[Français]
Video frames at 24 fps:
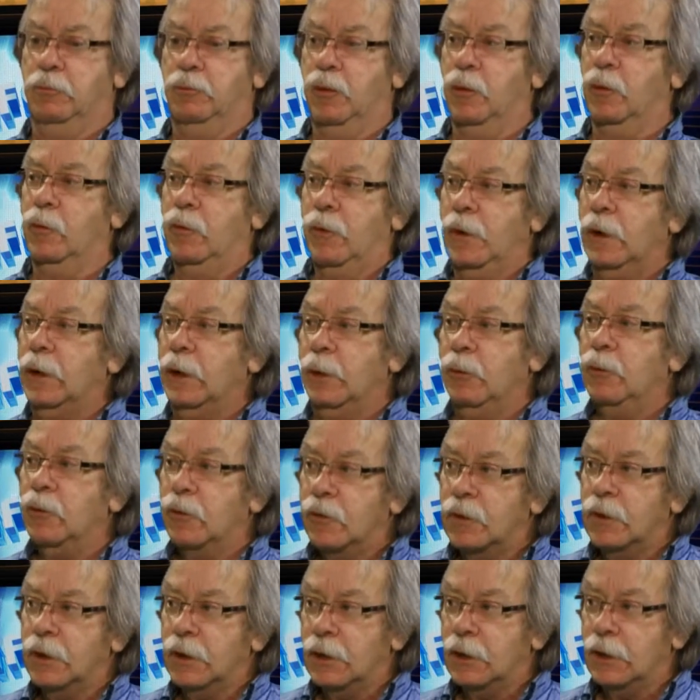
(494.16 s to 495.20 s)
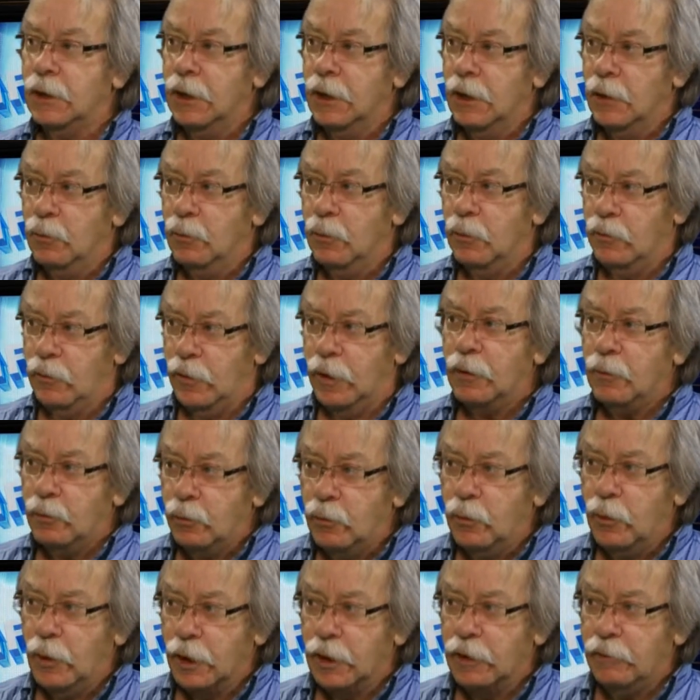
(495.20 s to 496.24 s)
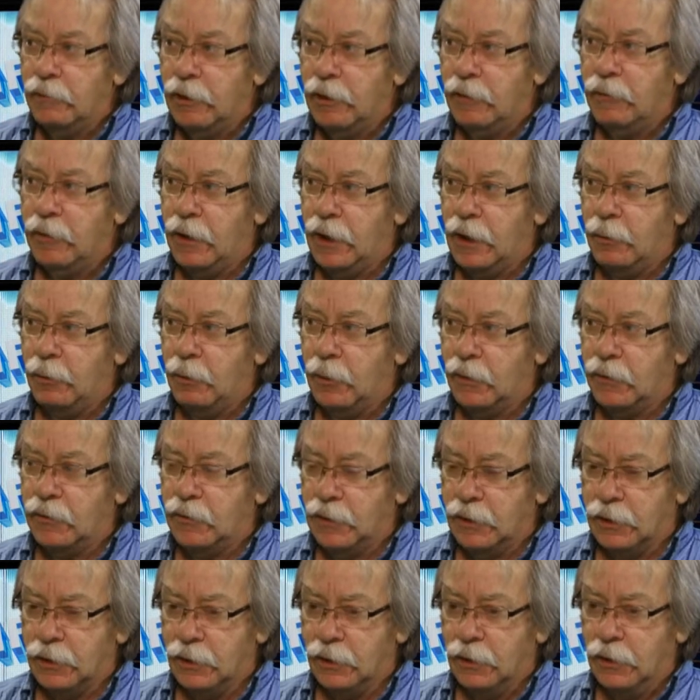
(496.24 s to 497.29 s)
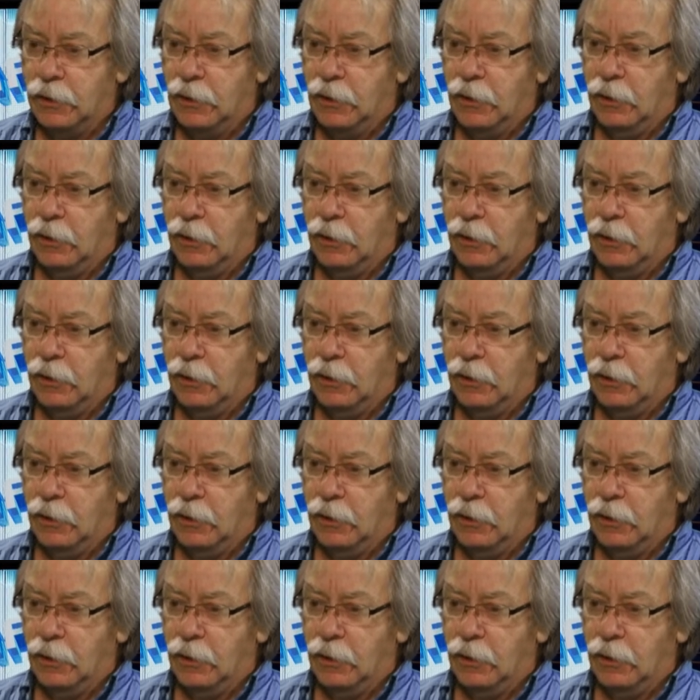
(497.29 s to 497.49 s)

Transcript: pour faire de la musique, pour faire, arriver à faire bâtir